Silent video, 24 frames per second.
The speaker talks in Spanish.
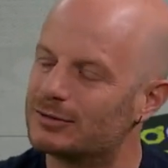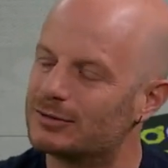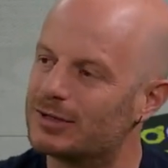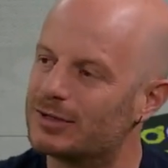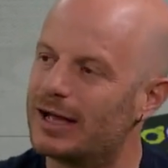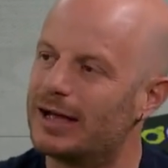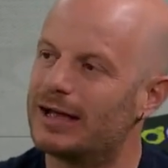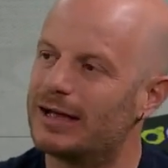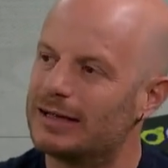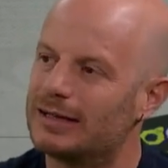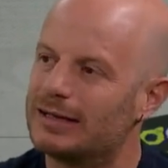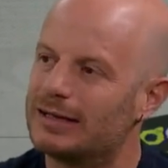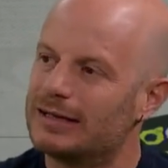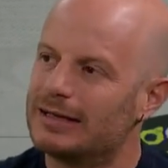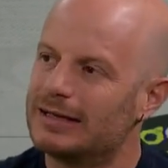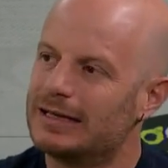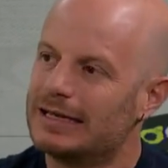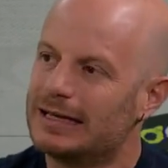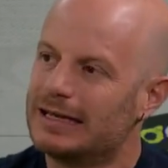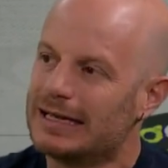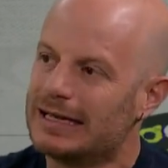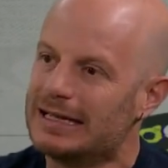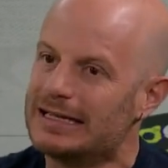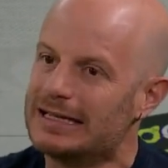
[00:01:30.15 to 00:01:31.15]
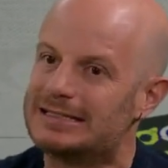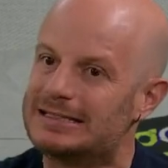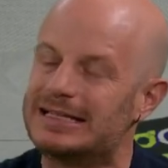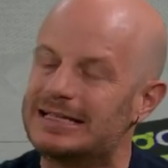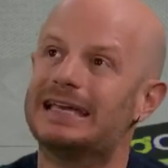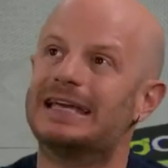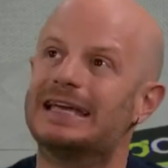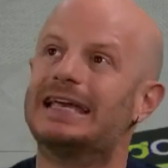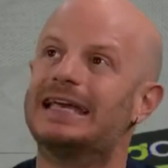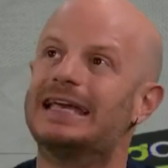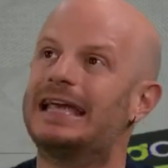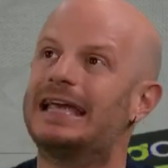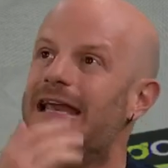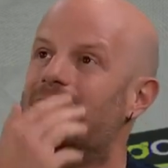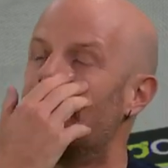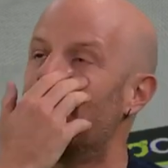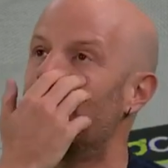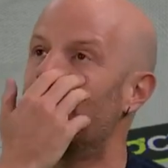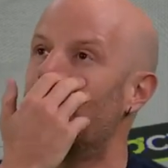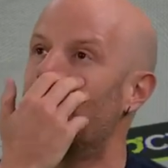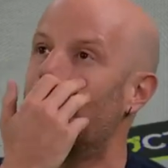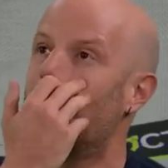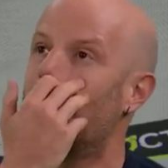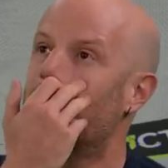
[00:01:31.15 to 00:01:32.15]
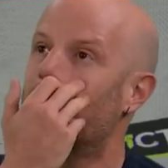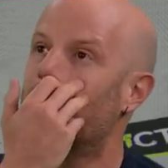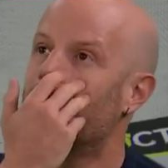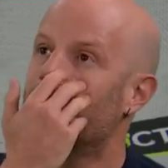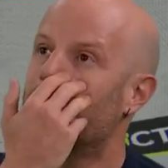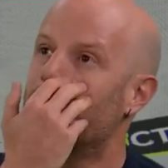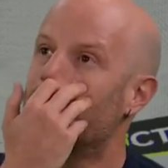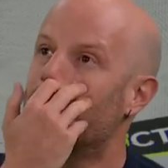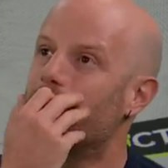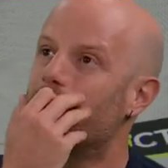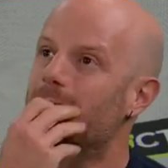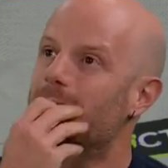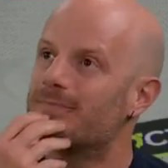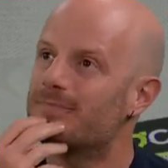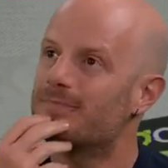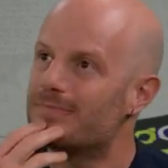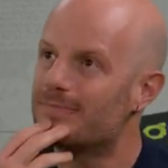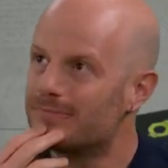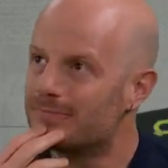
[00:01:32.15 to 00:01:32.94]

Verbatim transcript: O y sí. o no confiabas en las